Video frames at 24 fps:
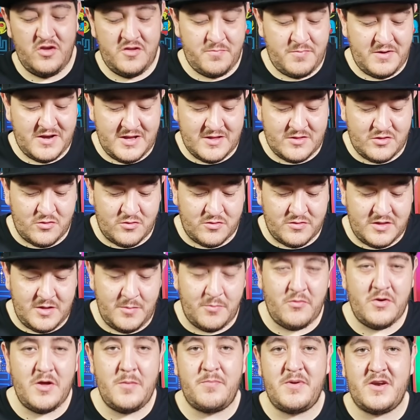es para todo
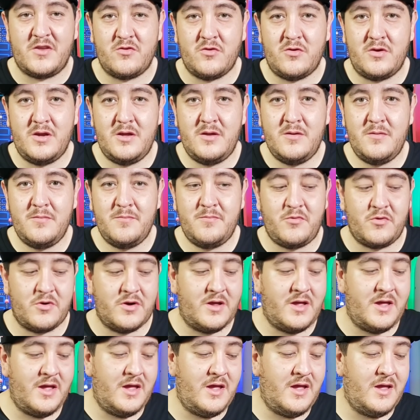tipo de persona
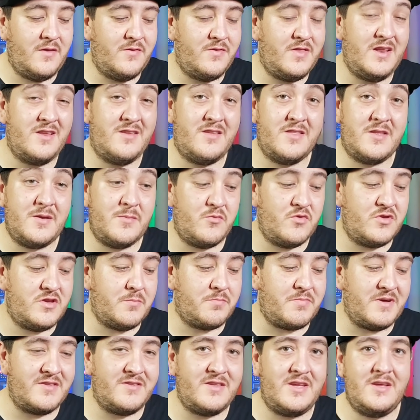porque tienes que tener mucha
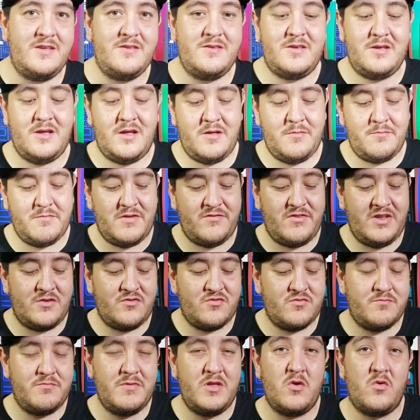paciencia. Más bien es
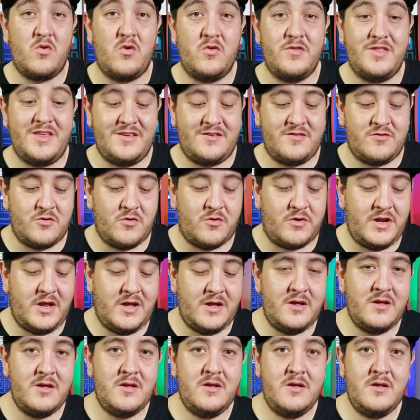un videojuego de
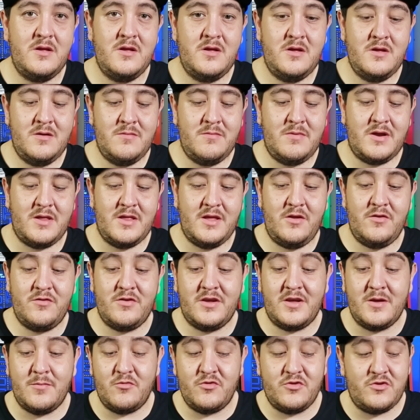historia. ¿Verdad? Yo sé
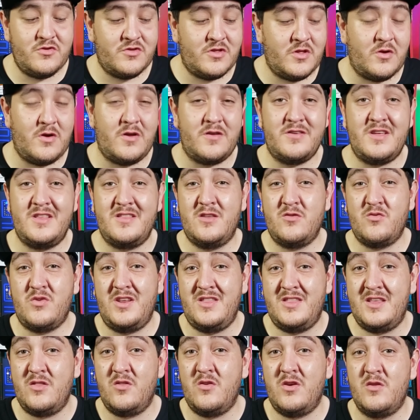que muchos adolescentes
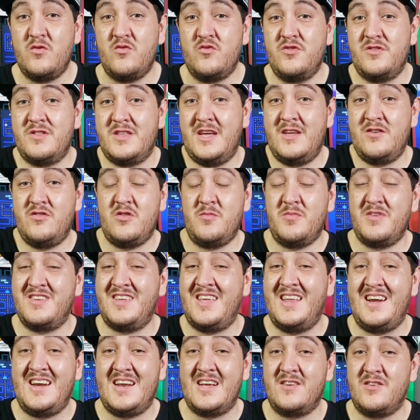ahorita no les gusta eso. Más
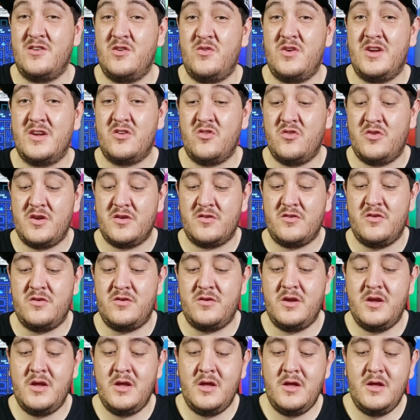quieren acción, acción, acción.
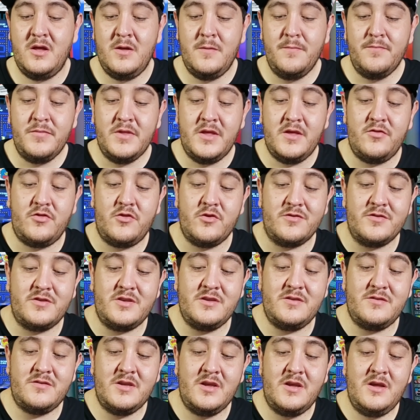
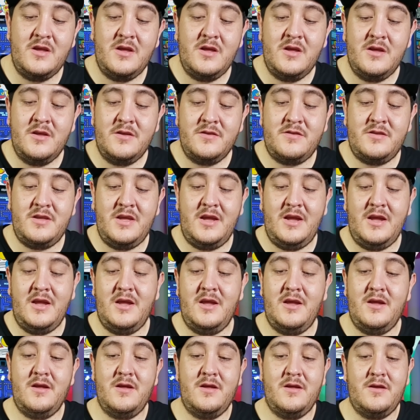Entonces,
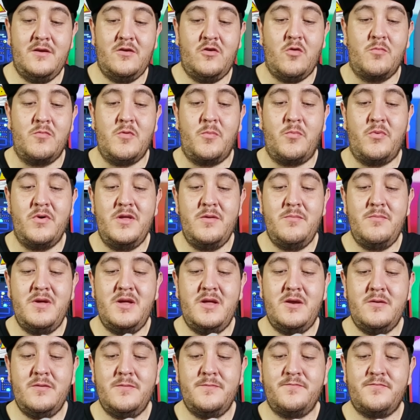si, como pueden
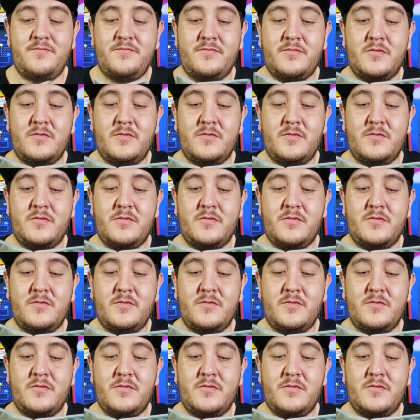ver,